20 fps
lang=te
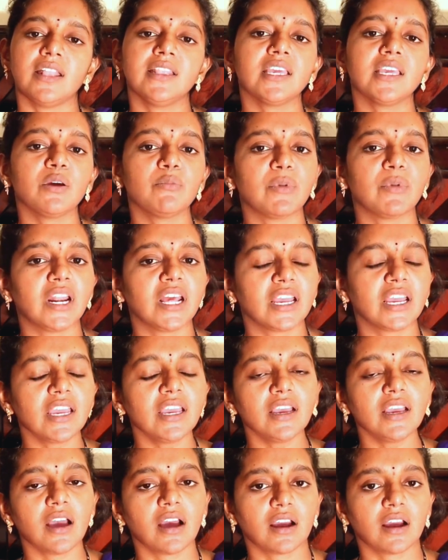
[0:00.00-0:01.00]
అందుకే మనకి
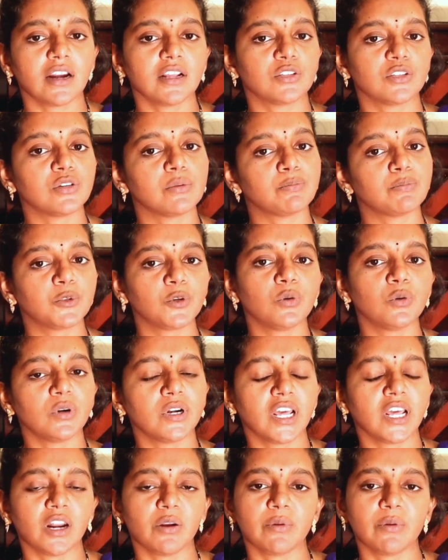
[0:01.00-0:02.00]
అక్కడ చెప్తూ
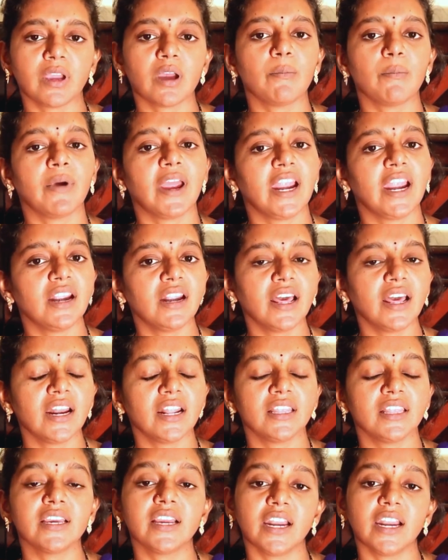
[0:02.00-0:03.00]
ఉంటారు ఇంకా హెడ్
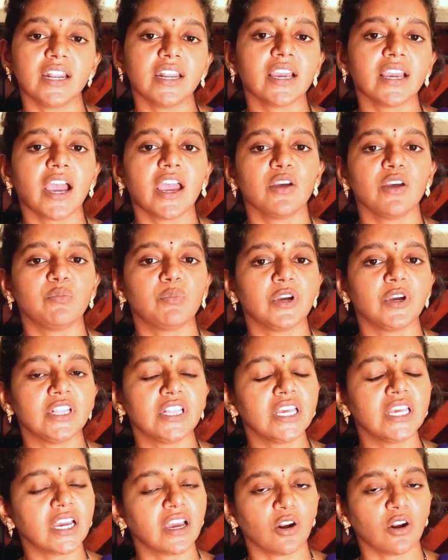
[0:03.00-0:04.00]
అనేది గట్టిగా
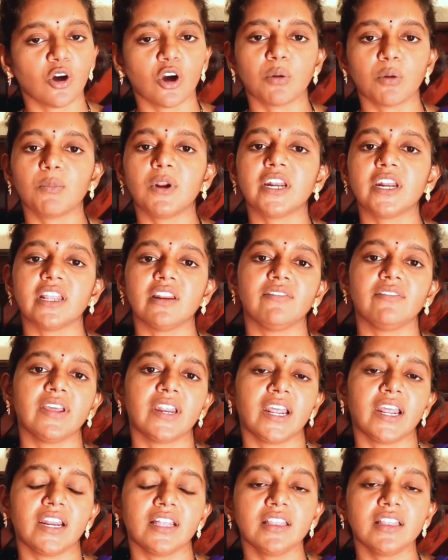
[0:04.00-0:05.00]
అయిపోయింది ఇంకా నార్మల్
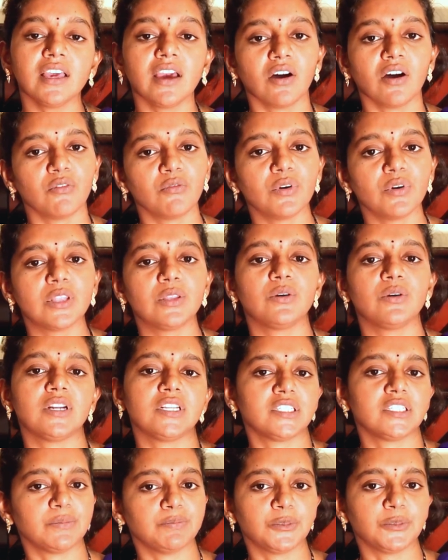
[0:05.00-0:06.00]
డెలివరీ అనేది అవ్వదు
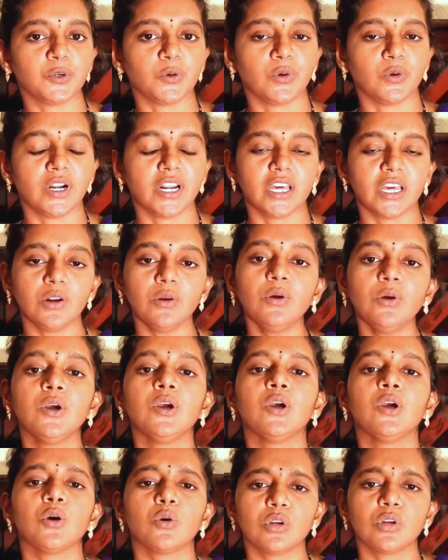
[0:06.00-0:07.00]
అని చెప్తూ ఉంటారు
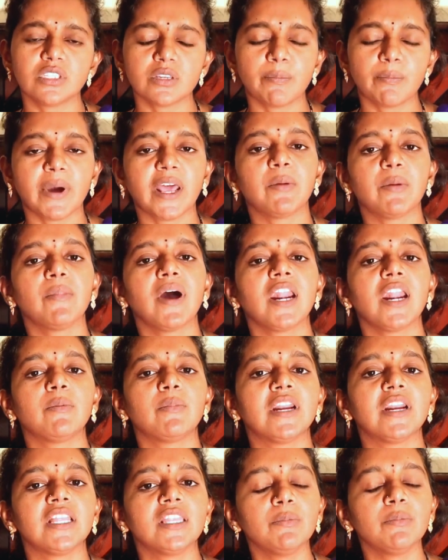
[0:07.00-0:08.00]
కొంచెం పరిమాణం
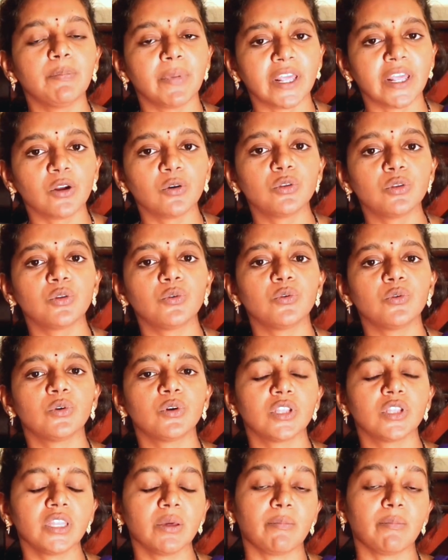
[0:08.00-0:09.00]
అనేది పెరుగుతూ
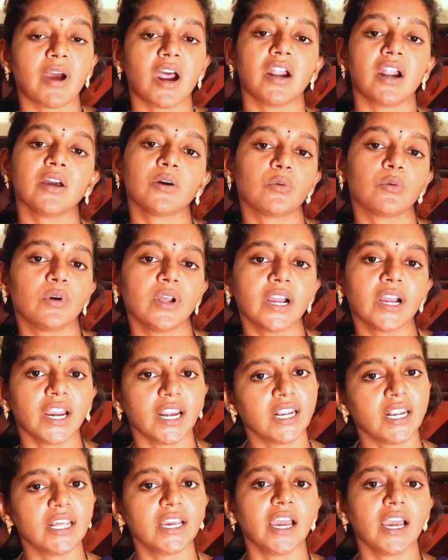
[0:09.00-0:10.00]
ఉంటుంది మాడ కూడా
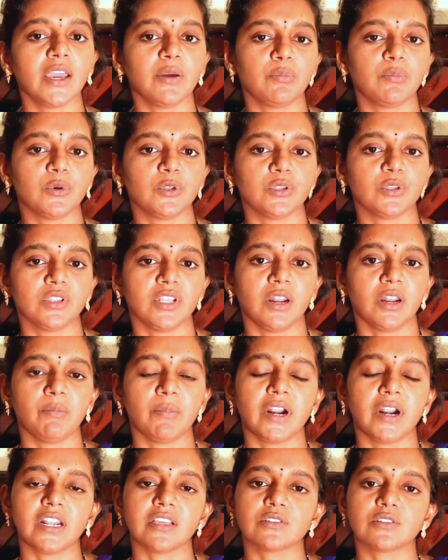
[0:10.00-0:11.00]
గట్టిగా అయిపోతుంది
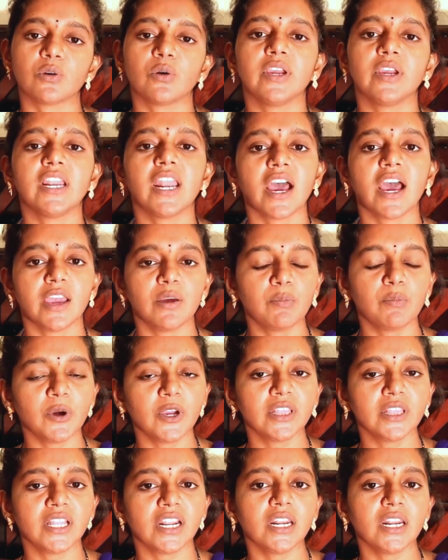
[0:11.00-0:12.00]
అనమాట సో ఇలా
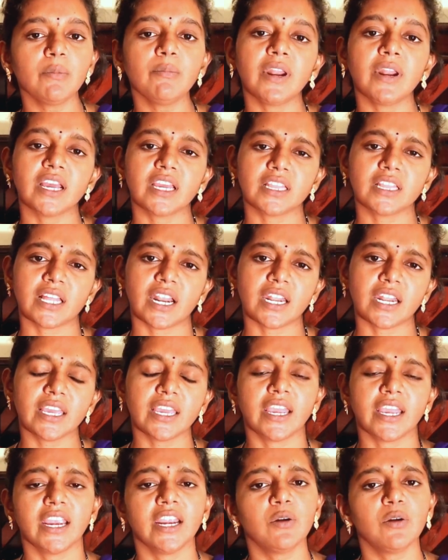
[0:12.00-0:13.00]
అయిపోయిందంటే మనకి థర్టీ
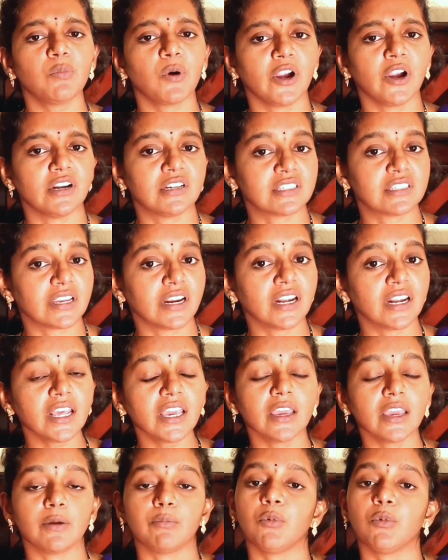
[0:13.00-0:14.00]
ఎయిట్ పాయింట్స్ కంటే
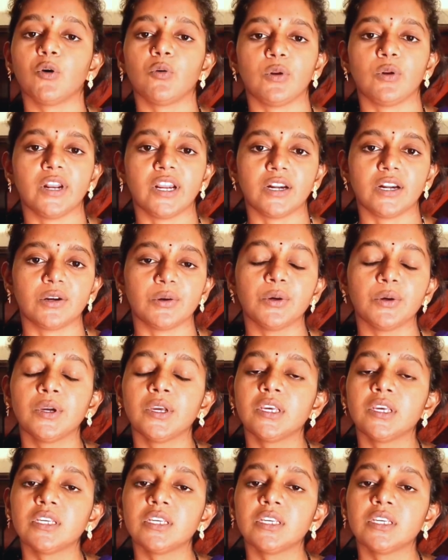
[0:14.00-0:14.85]
ఎబో ఉన్నట్టు